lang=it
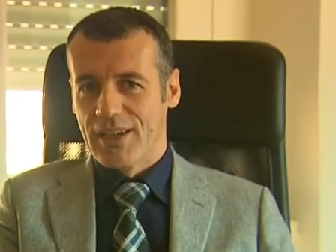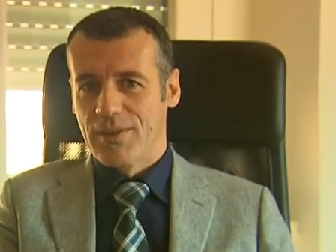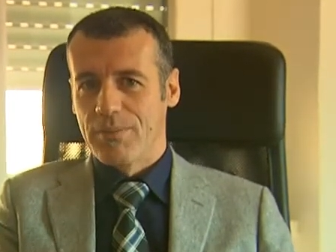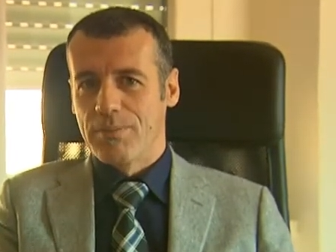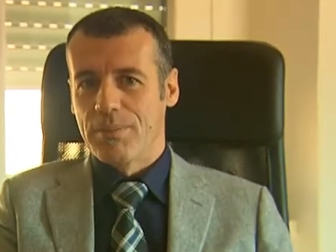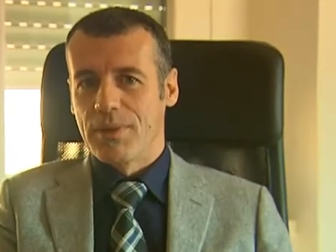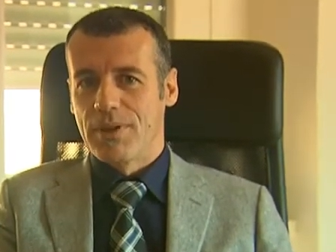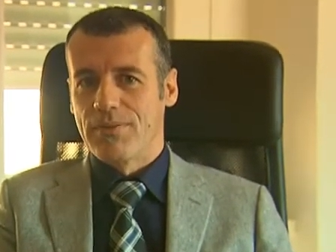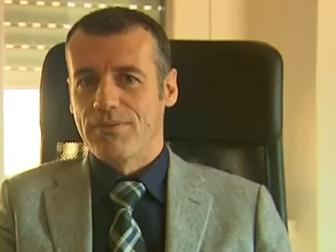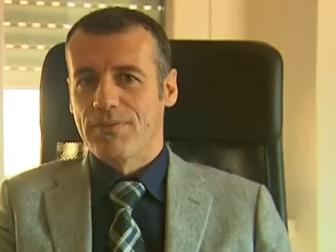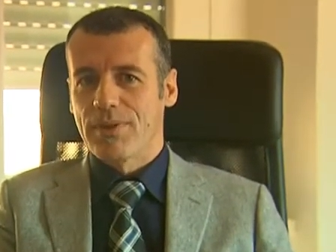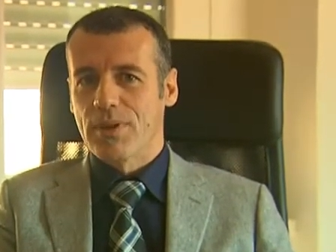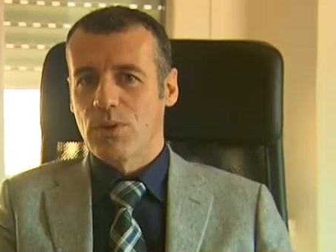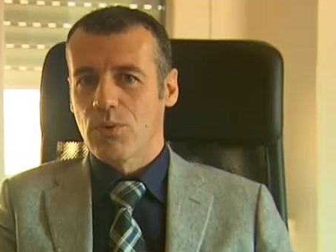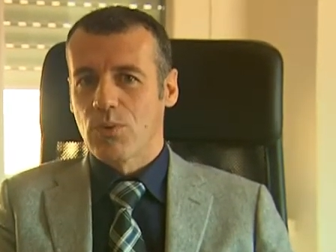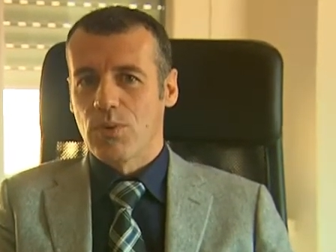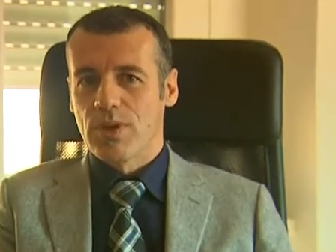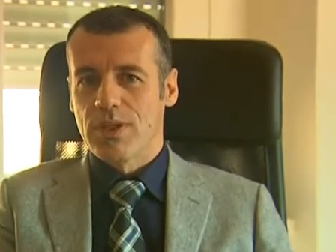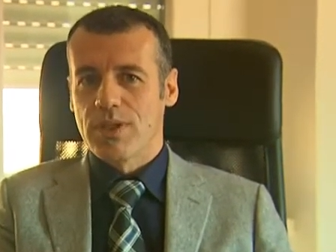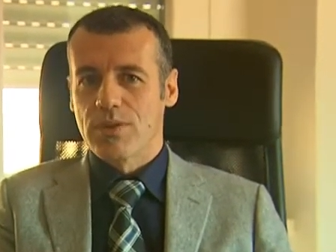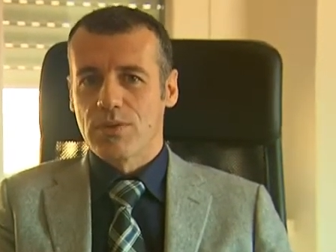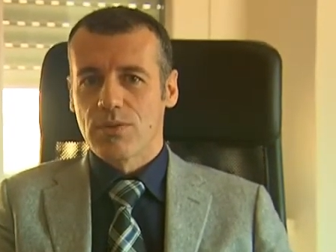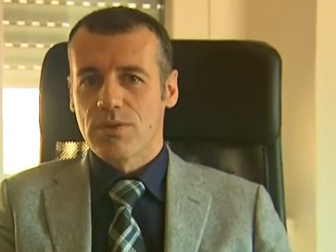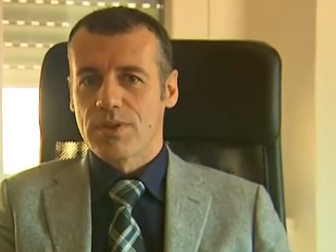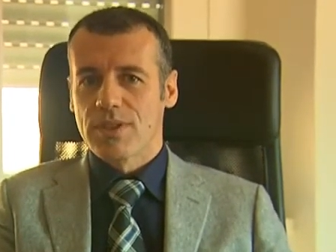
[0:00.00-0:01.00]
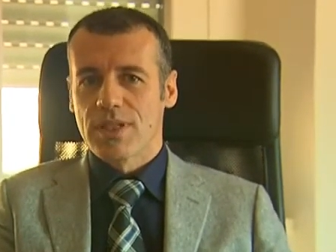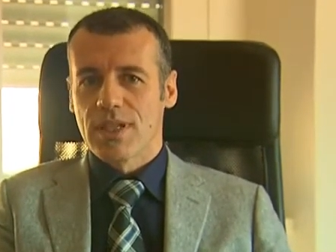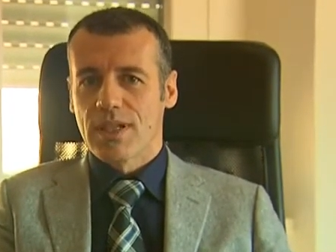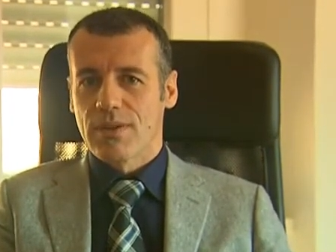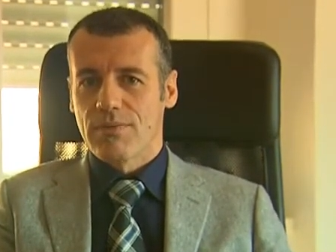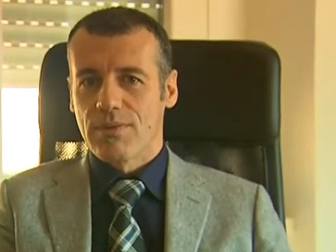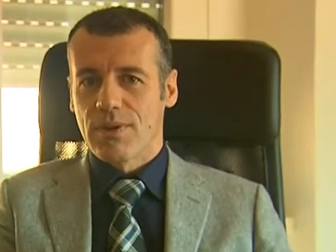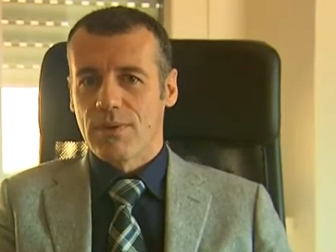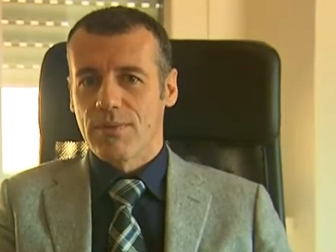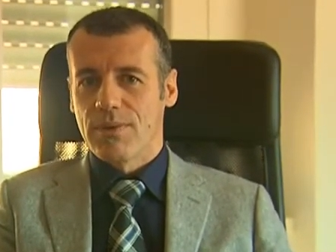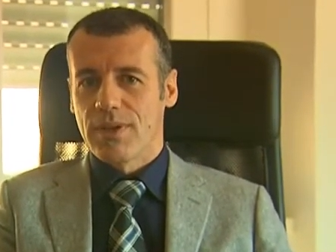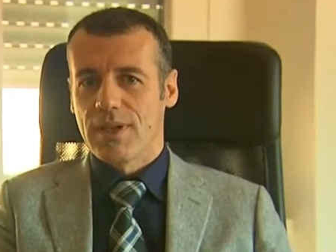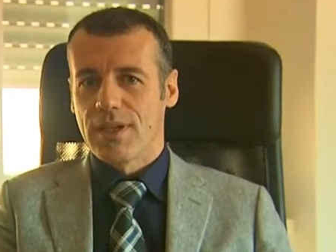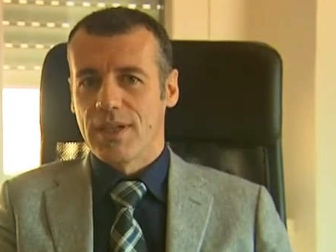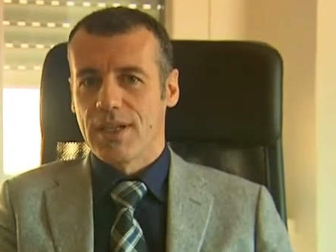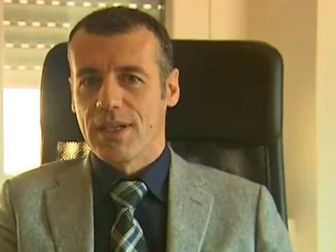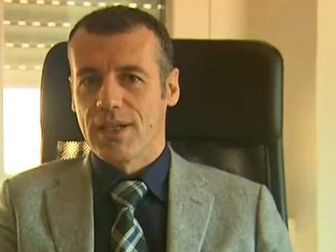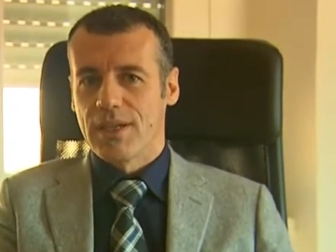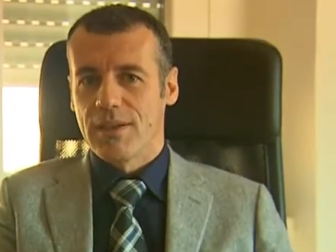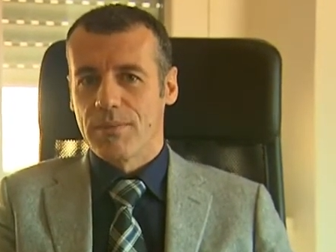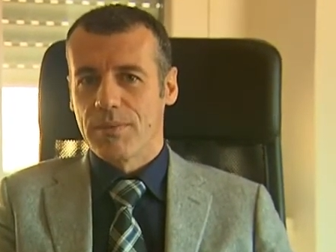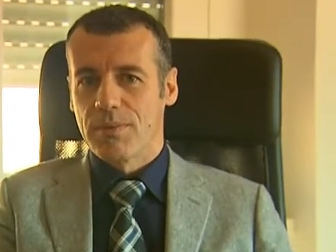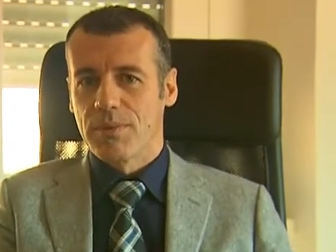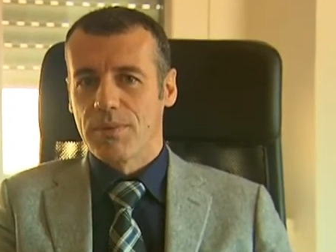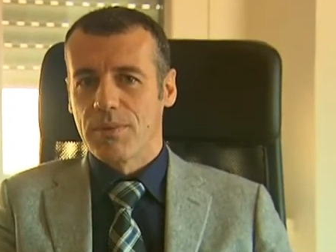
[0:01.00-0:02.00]
per far questo serve
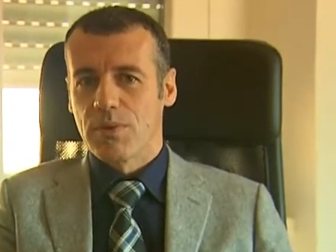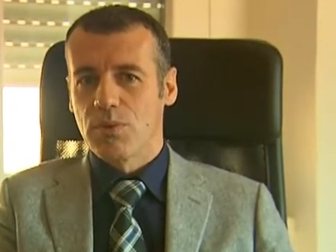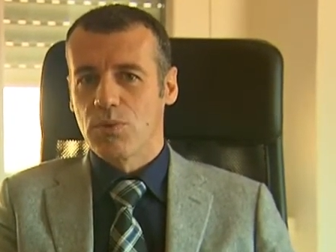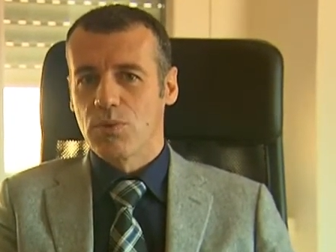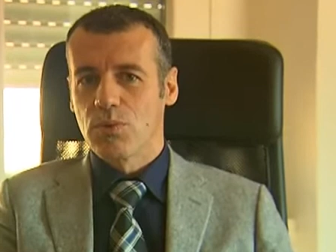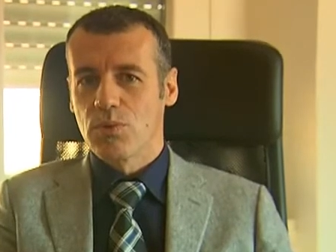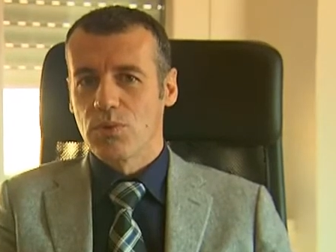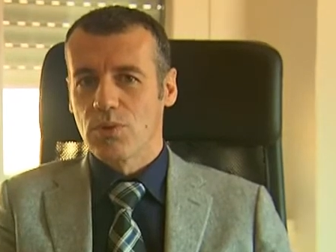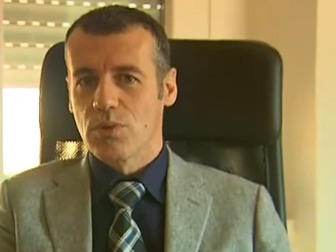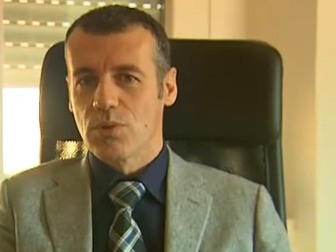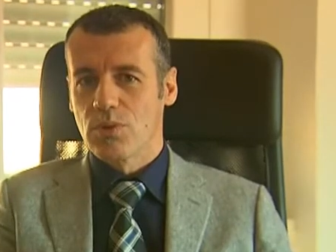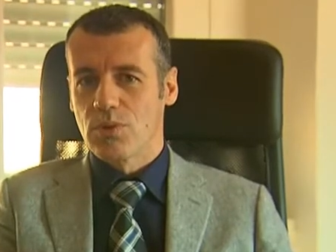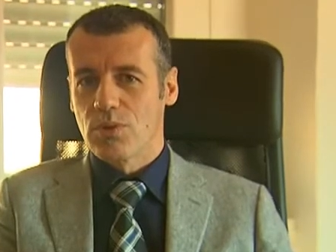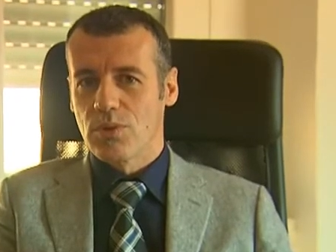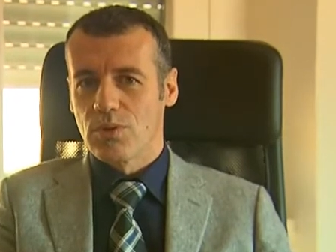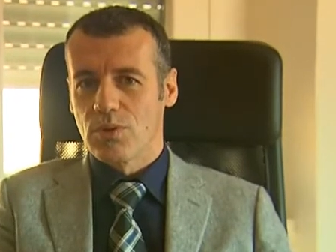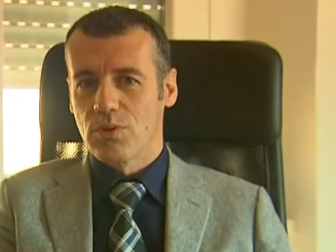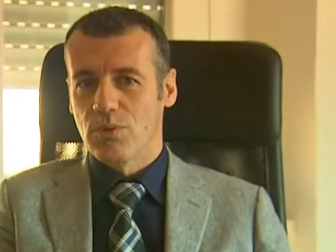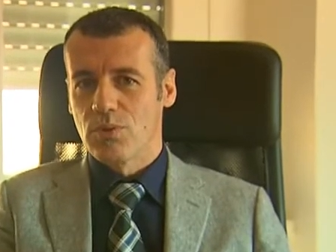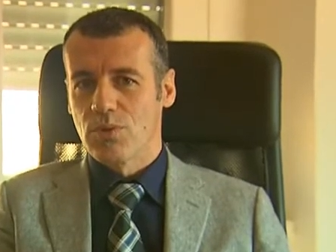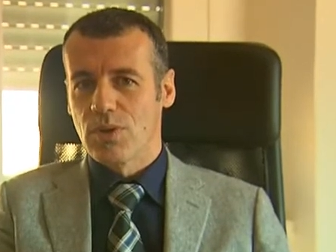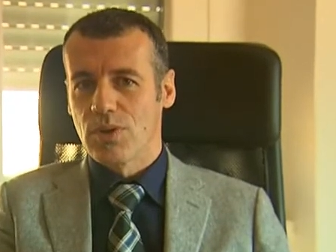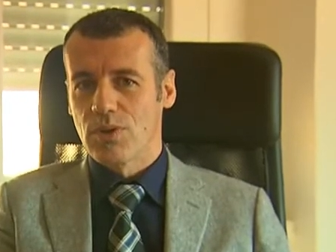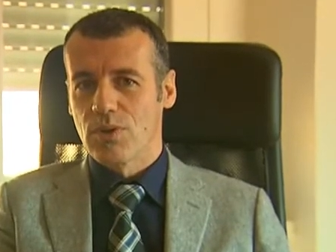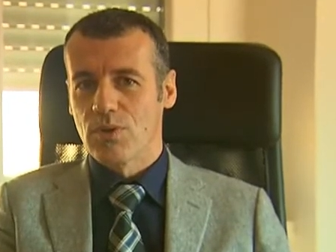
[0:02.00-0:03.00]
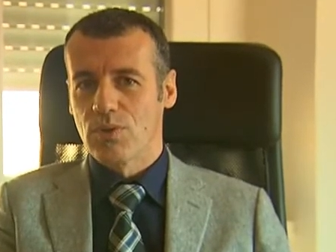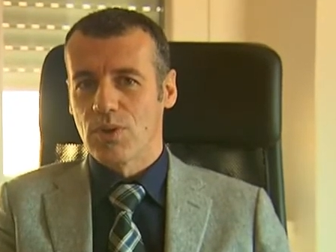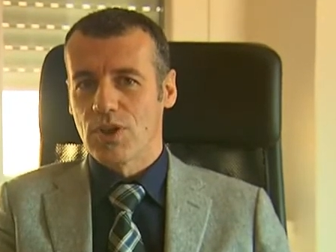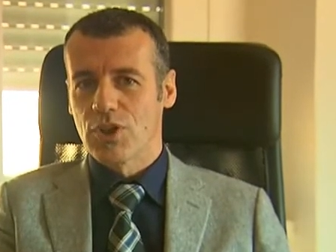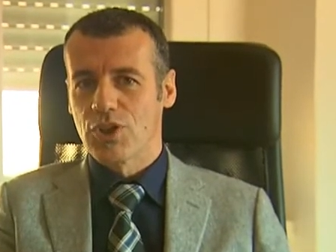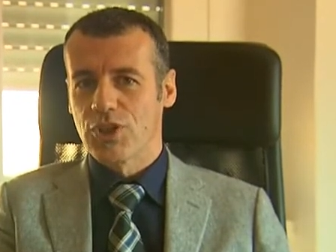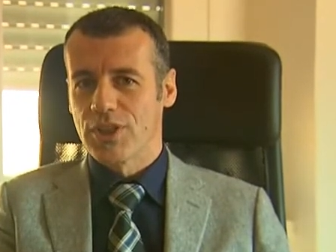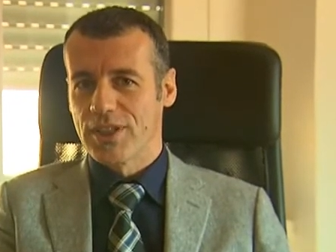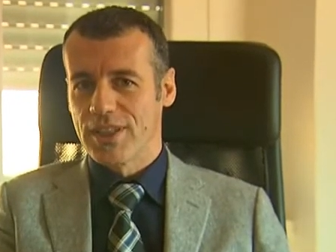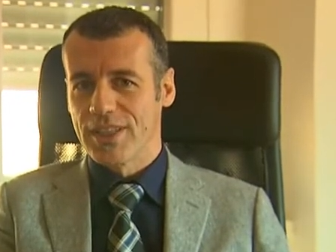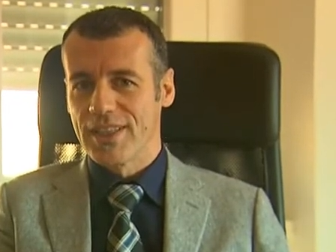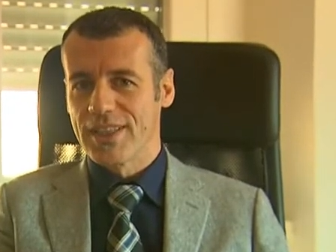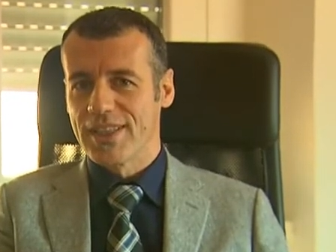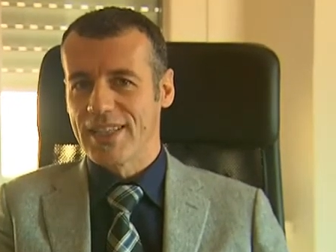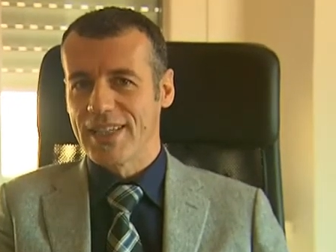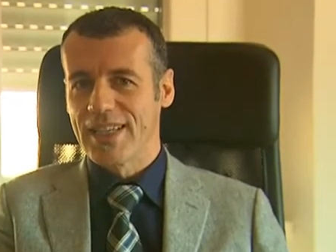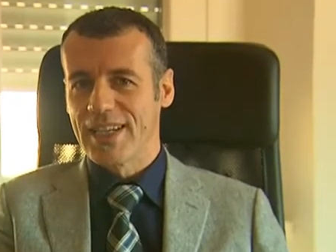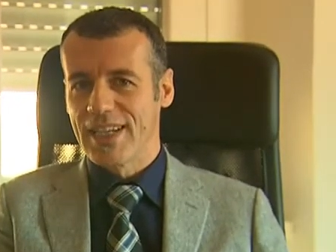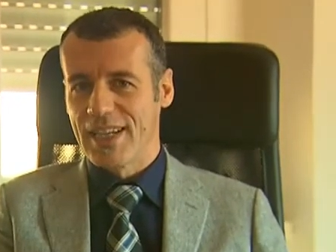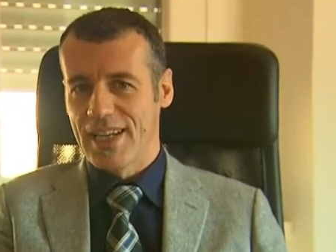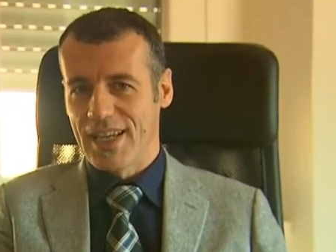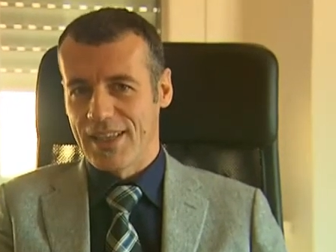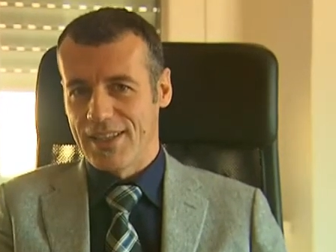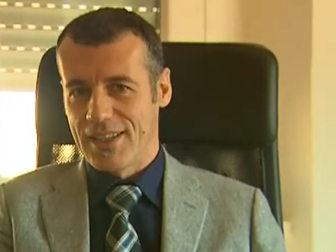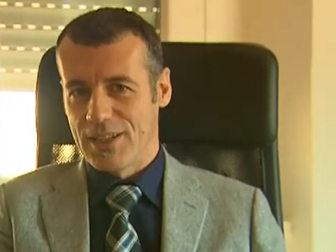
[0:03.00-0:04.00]
avere prima di tutto una, una
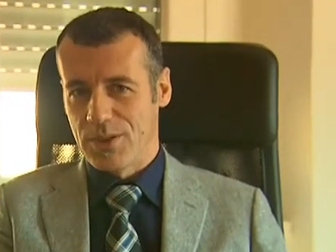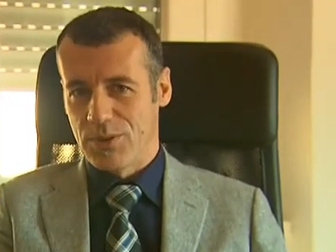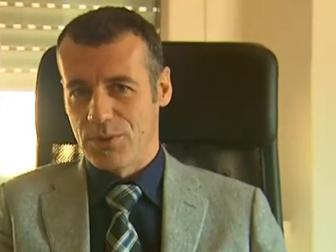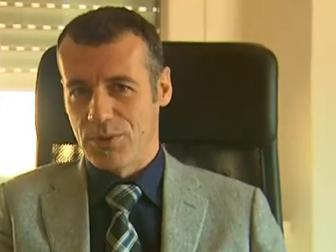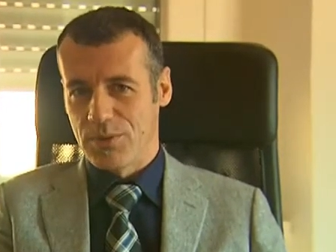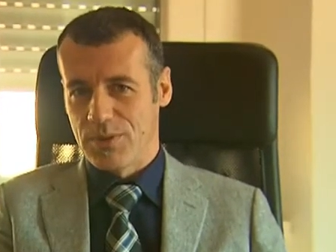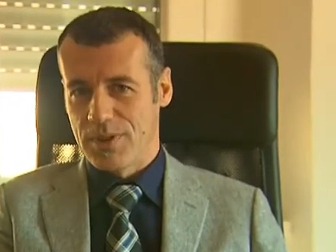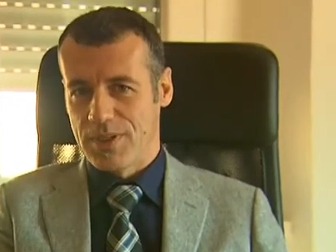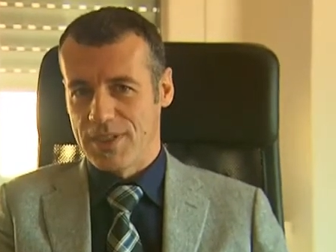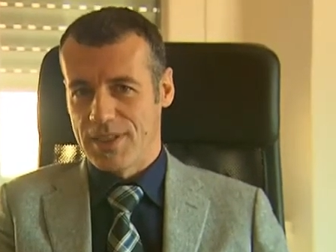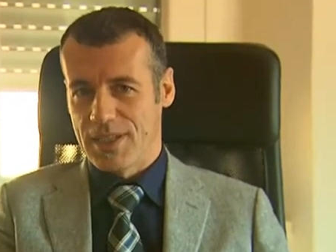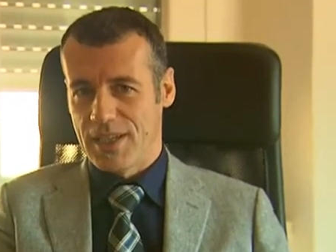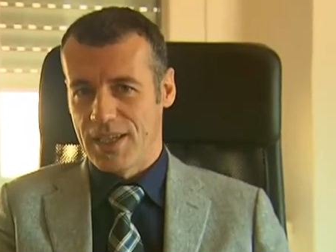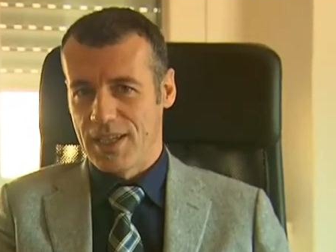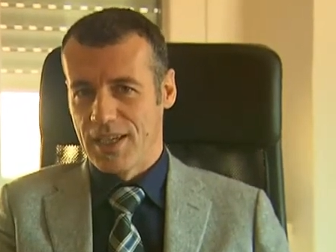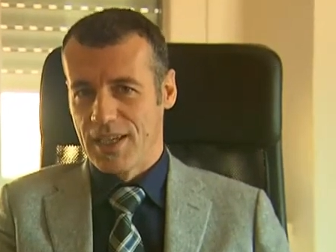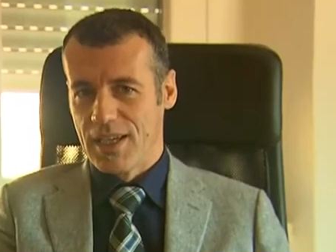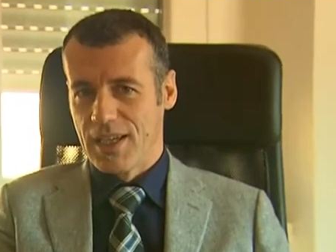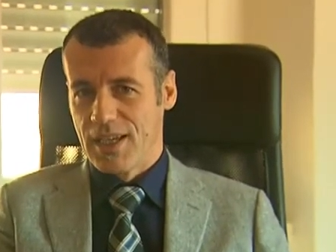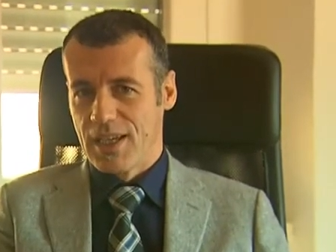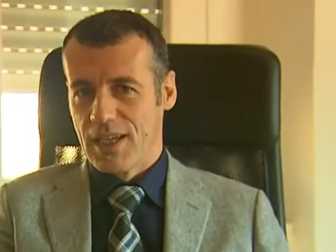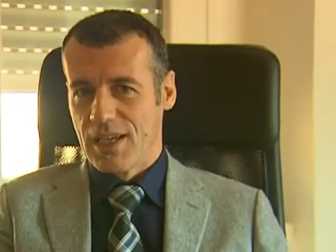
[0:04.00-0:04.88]
scintilla dentro di sé,